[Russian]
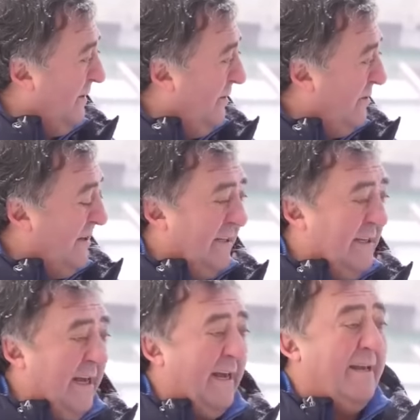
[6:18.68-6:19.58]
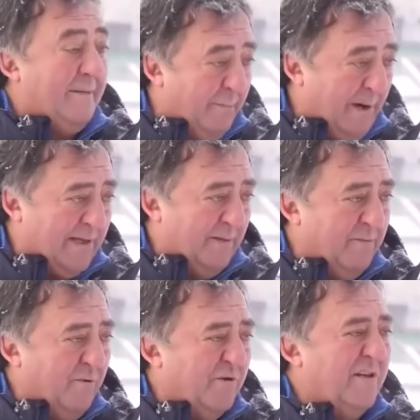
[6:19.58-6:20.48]
Он говорит, ты матом
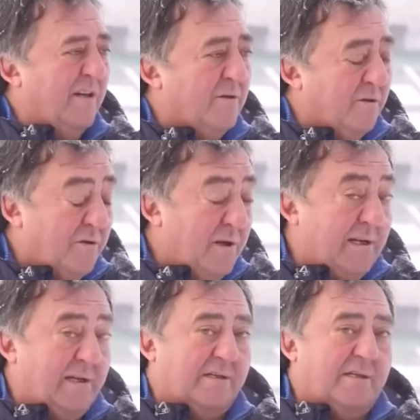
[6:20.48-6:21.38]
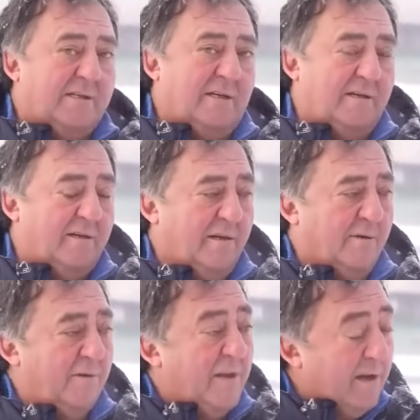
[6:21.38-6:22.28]
будешь делать то, что я тебе сказал. Я
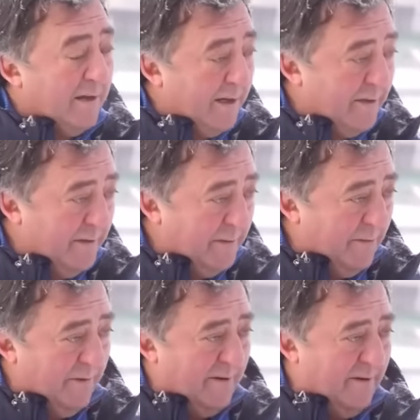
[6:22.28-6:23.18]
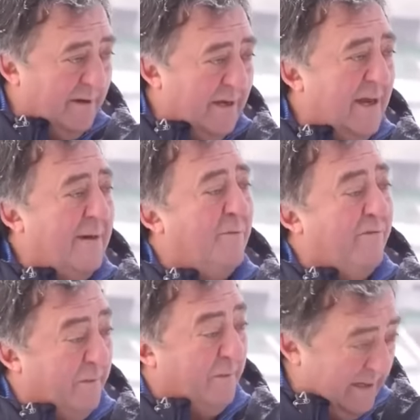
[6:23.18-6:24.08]
говорю, никогда этого не будет. И я ему
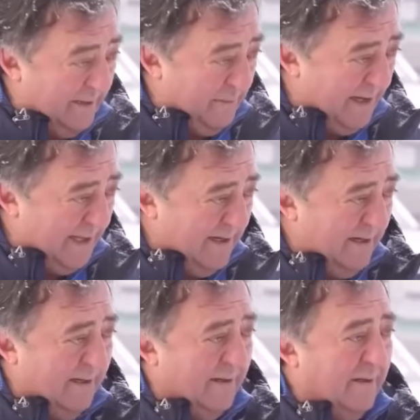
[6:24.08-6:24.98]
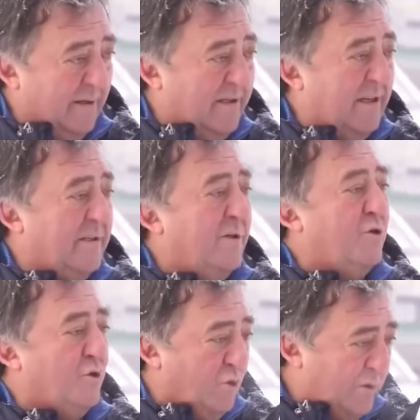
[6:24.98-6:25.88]
в обратный мат, естественно,
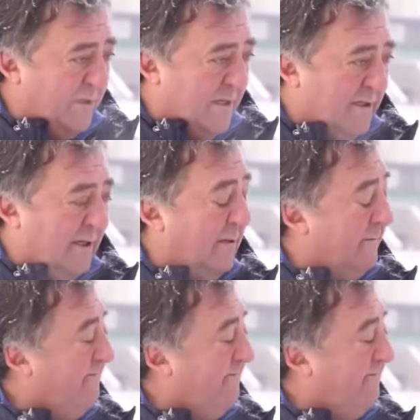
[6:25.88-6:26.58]
еще жестче сказал.